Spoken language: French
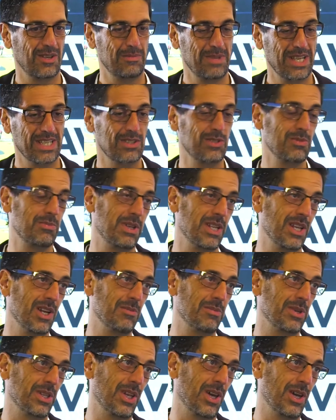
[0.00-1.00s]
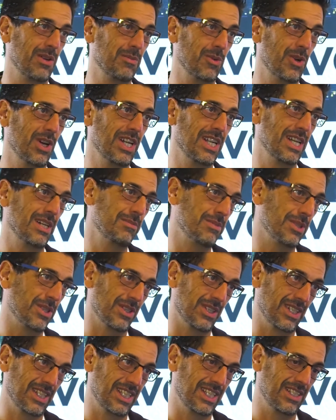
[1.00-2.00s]
maire suppléant pendant un mois, là,
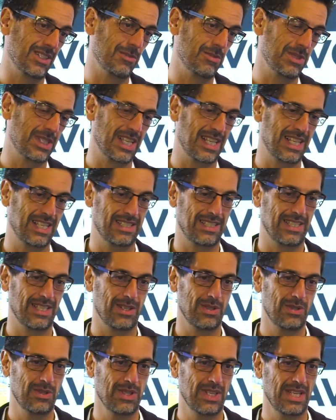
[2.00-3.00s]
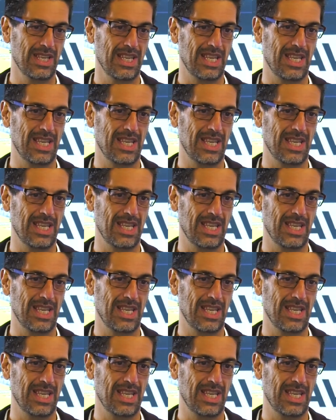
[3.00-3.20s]
pendant les, depuis qu'elle a été élue.